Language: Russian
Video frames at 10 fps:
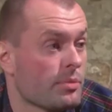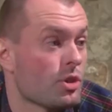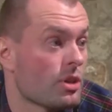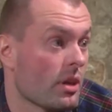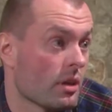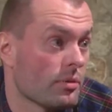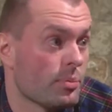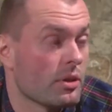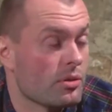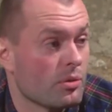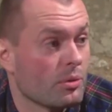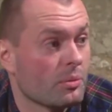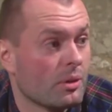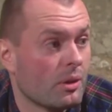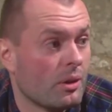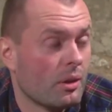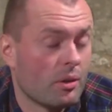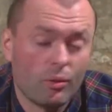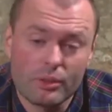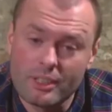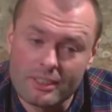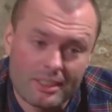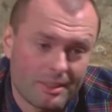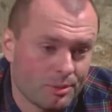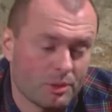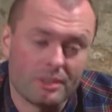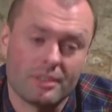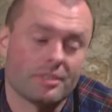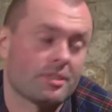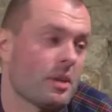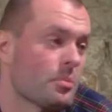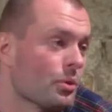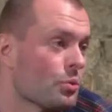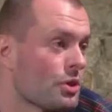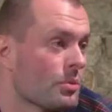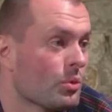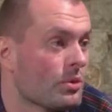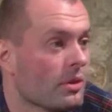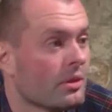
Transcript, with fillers: смешариков перед сном вот это, вот это самый лучший мультик.